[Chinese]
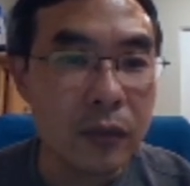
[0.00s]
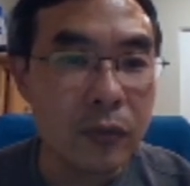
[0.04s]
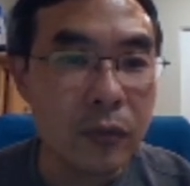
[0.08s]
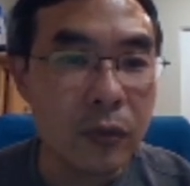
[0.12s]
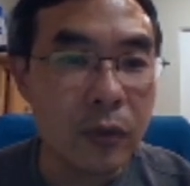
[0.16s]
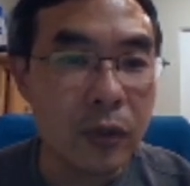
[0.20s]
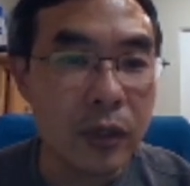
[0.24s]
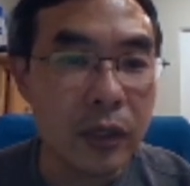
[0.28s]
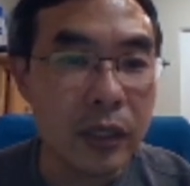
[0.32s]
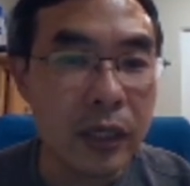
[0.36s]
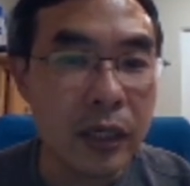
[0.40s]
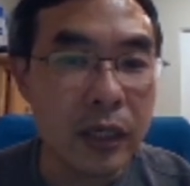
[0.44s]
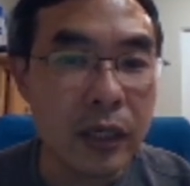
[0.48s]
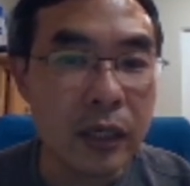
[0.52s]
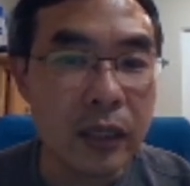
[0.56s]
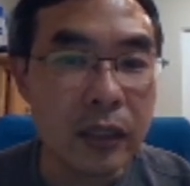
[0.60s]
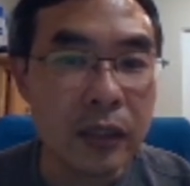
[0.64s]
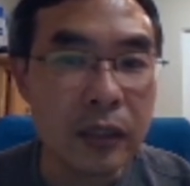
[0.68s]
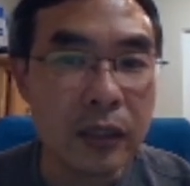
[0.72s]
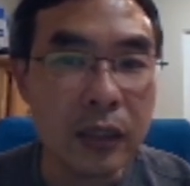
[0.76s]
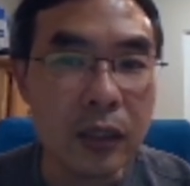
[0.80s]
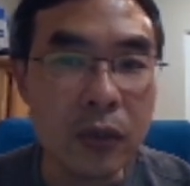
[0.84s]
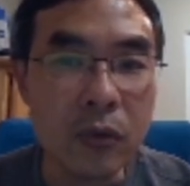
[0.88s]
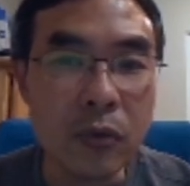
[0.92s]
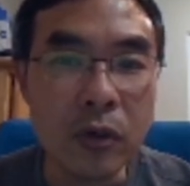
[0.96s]
我也
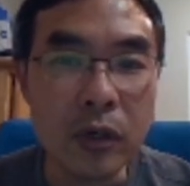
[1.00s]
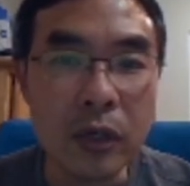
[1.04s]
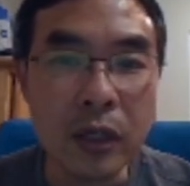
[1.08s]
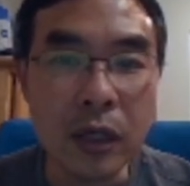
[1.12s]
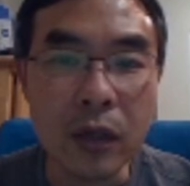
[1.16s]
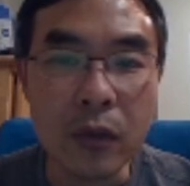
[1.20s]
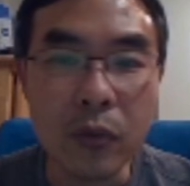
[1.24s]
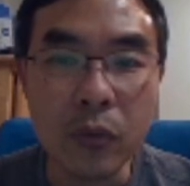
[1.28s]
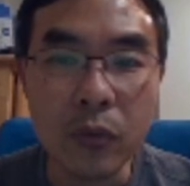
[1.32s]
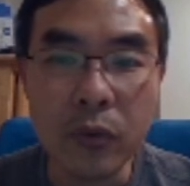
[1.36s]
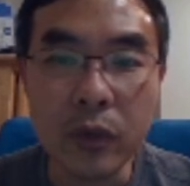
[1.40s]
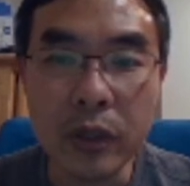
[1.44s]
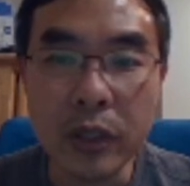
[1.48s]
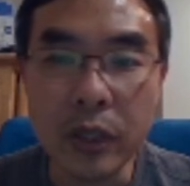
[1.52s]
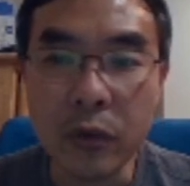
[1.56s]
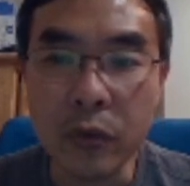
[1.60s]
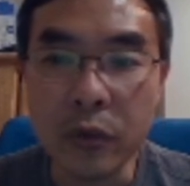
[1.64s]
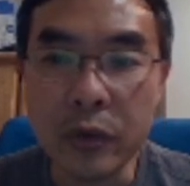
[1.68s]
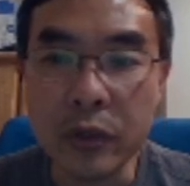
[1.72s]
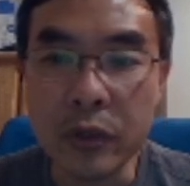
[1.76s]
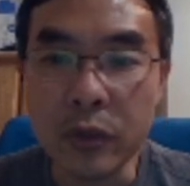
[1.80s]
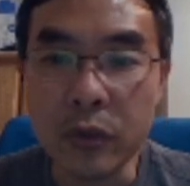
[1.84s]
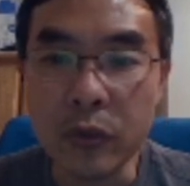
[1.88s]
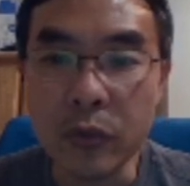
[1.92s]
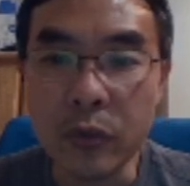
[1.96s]
等会儿呢，我也
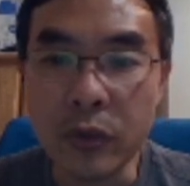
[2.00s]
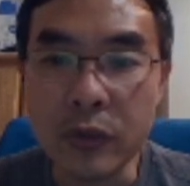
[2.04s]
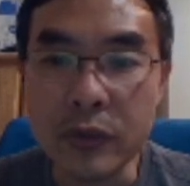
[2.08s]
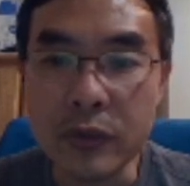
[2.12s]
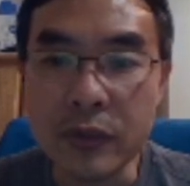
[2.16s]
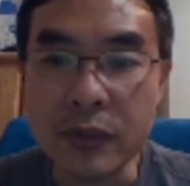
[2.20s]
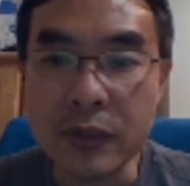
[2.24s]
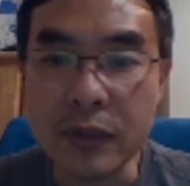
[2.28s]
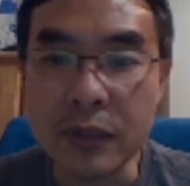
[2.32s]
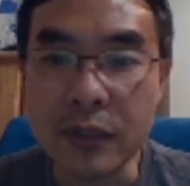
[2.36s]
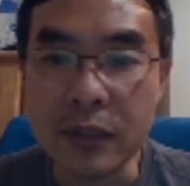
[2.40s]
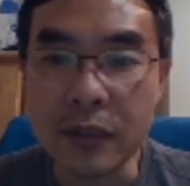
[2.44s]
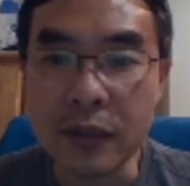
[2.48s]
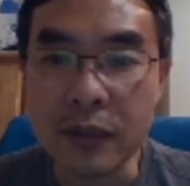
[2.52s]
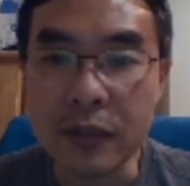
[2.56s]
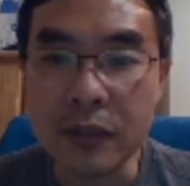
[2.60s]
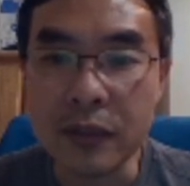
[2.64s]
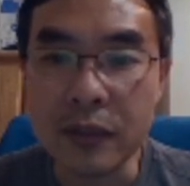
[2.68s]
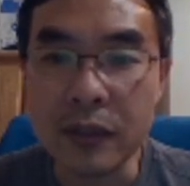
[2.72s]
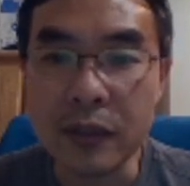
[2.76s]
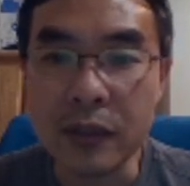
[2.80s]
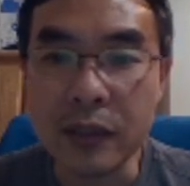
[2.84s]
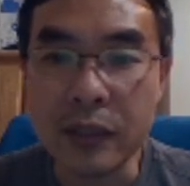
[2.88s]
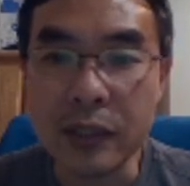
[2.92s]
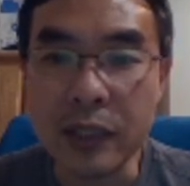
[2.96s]
会有我自己的这
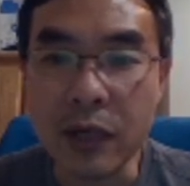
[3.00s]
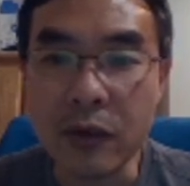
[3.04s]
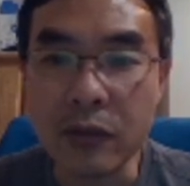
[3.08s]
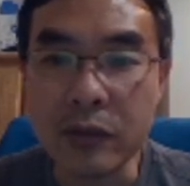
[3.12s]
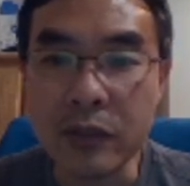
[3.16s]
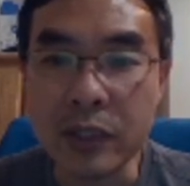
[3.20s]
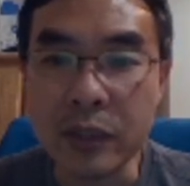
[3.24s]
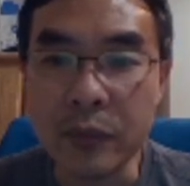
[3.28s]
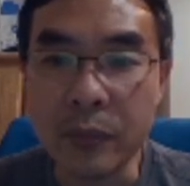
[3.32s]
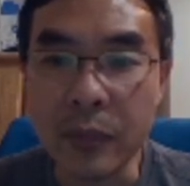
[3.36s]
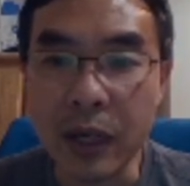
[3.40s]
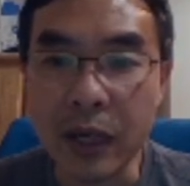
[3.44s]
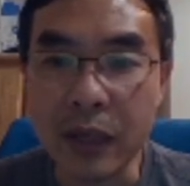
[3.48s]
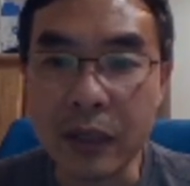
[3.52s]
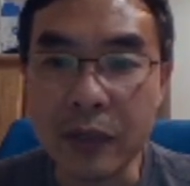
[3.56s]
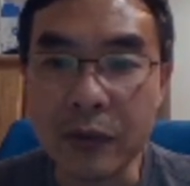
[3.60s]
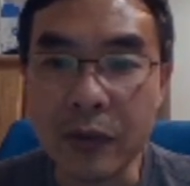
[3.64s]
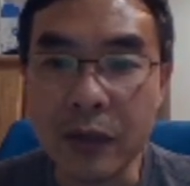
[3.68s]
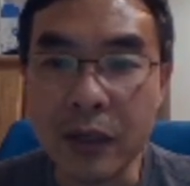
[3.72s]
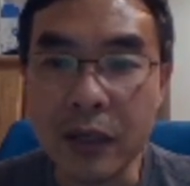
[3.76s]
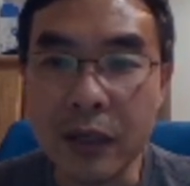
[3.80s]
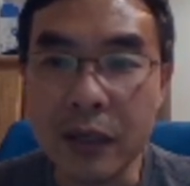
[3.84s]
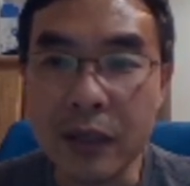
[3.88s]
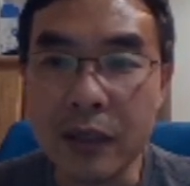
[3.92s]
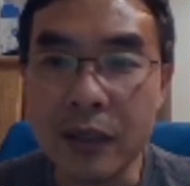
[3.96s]
个邀请码，是
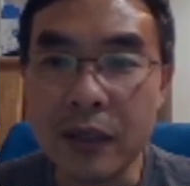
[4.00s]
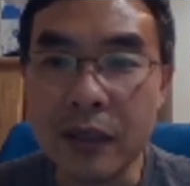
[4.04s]
吧？